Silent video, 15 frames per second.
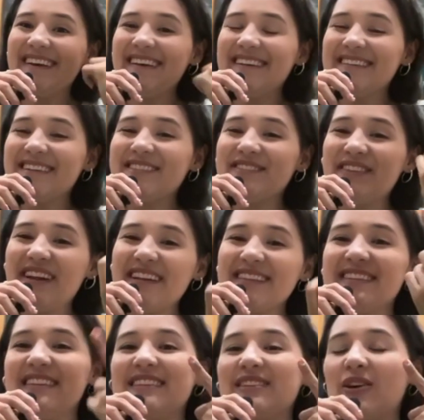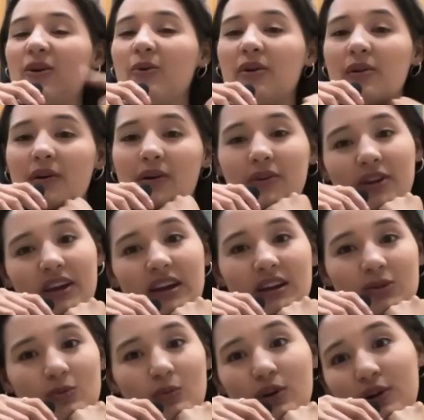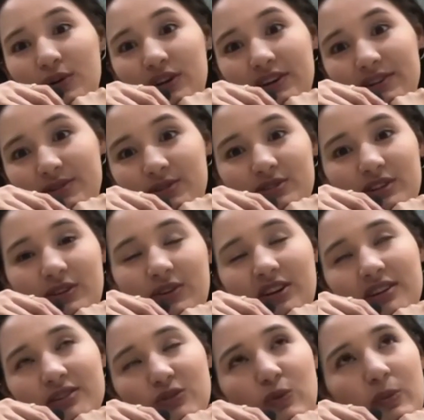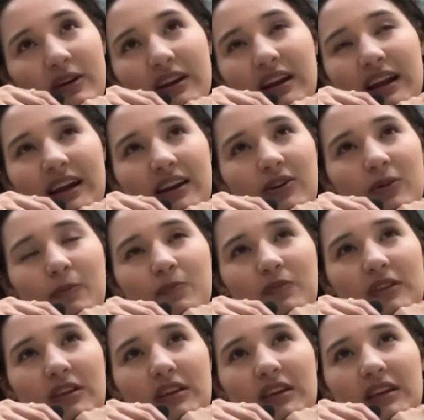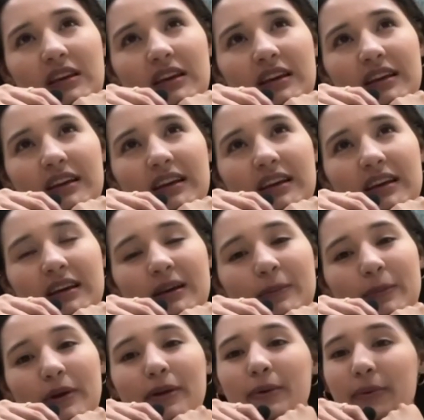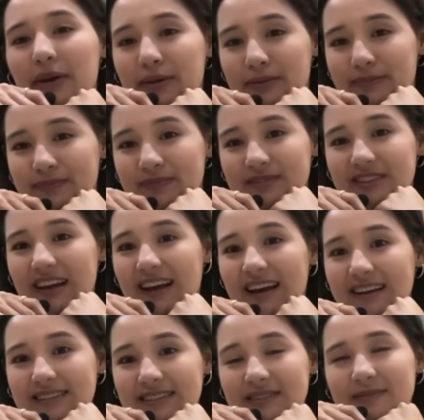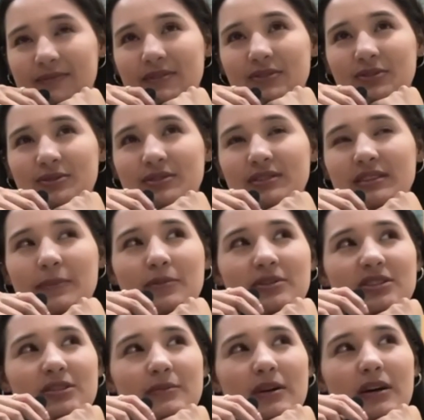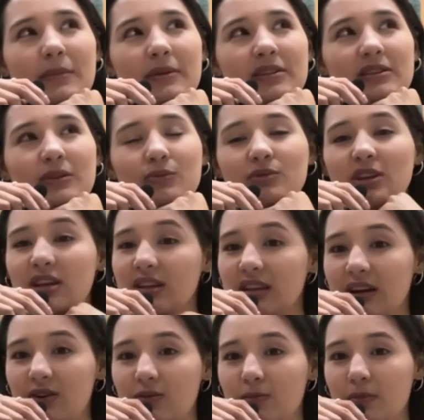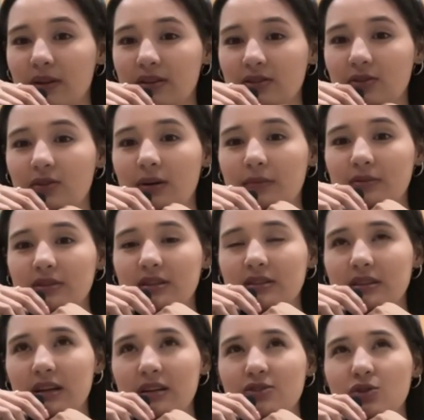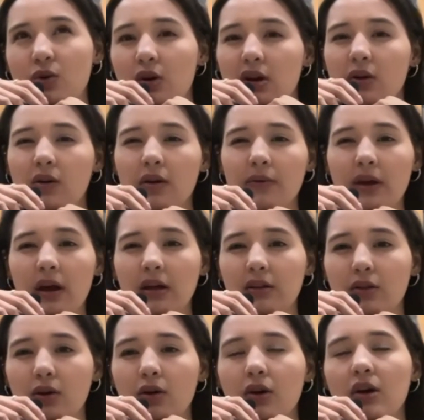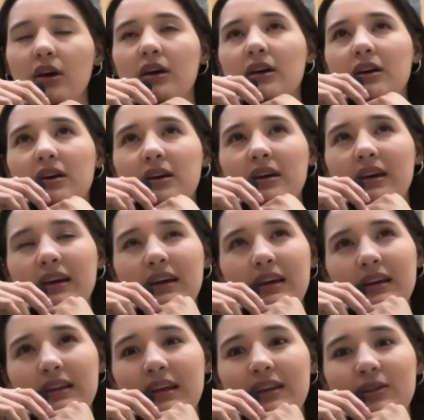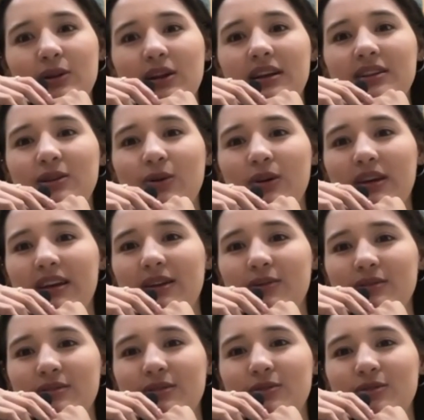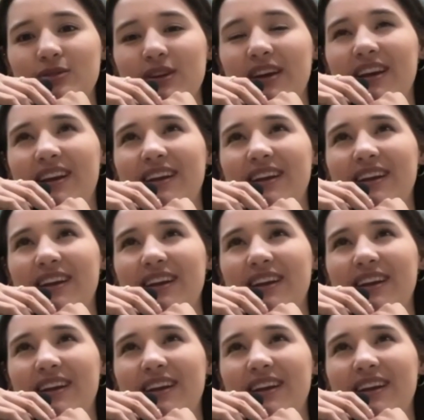y de San Francisco vuelo a Corea en un vuelo de 14 horas súper largo. Eh, pero bueno, ya casi. Entonces aproximadamente un día completo vamos a estar yo creo que viajando. Eh, dándole a toda nuestro ser